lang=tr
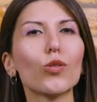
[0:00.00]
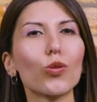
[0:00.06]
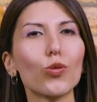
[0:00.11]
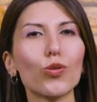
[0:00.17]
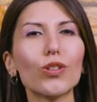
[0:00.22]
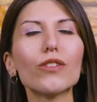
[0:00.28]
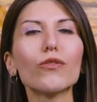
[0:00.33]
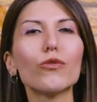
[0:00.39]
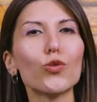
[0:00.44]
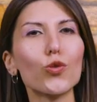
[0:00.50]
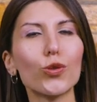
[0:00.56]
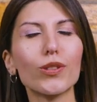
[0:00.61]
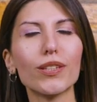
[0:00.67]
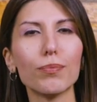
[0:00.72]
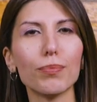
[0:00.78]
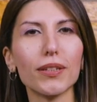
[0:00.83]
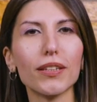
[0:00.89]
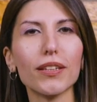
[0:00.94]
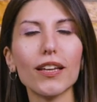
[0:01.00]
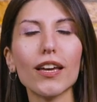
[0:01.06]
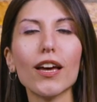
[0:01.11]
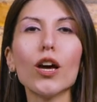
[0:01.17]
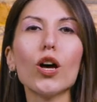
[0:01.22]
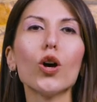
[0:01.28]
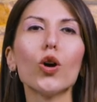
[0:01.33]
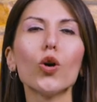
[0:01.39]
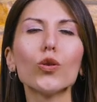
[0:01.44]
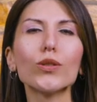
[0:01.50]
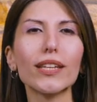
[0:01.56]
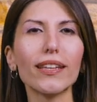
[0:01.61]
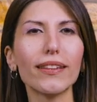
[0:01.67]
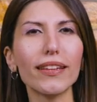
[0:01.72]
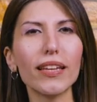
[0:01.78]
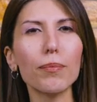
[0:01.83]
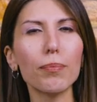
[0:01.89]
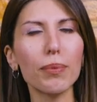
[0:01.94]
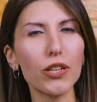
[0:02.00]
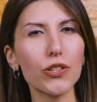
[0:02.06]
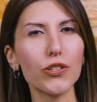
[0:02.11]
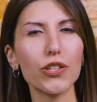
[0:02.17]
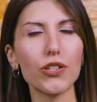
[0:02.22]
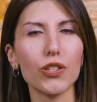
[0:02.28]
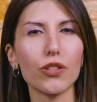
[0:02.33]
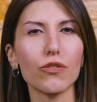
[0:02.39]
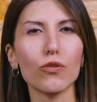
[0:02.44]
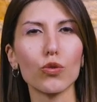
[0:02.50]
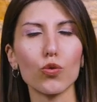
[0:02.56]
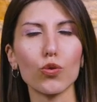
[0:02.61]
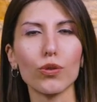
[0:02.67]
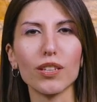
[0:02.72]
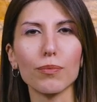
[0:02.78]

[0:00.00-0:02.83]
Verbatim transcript: konu da vücut tipin. Özetle 5 çeşit vücut